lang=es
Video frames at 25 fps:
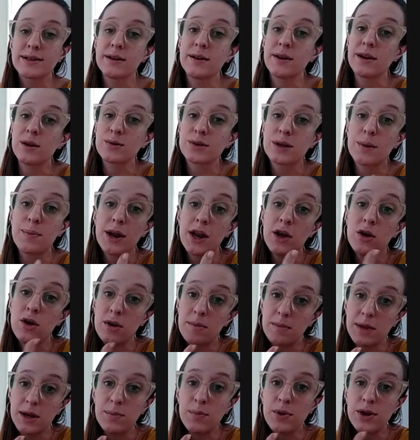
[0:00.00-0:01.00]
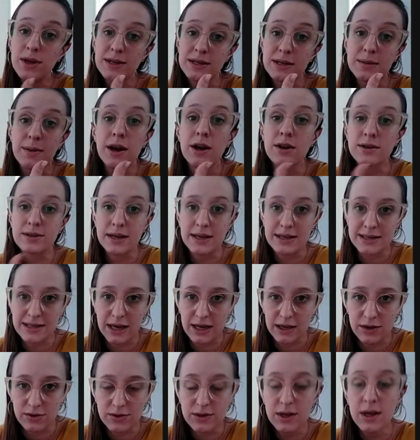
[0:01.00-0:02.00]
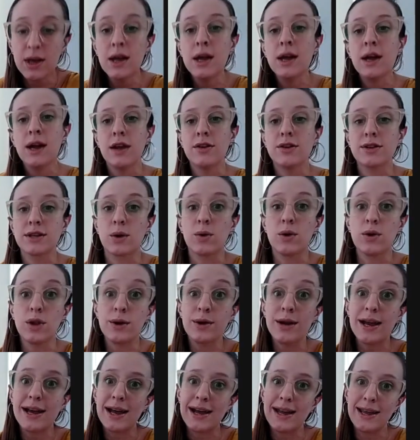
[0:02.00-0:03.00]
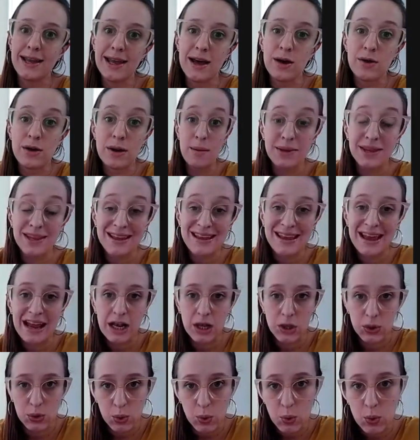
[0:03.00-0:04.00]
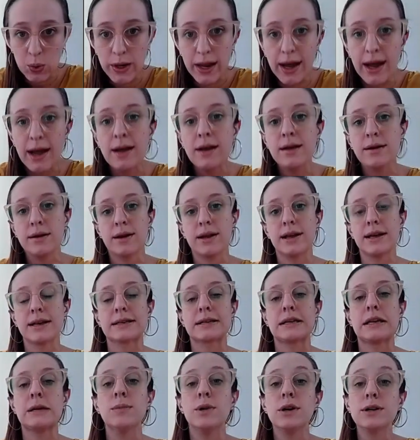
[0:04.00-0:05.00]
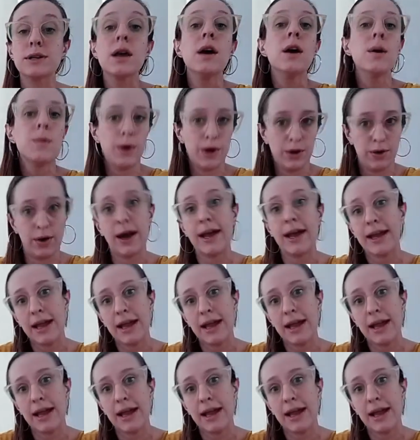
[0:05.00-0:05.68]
deberían para dormir por encima de los 6 años. Entonces, cuando hay una caída, obviamente, de altura, decimos, bueno, ahí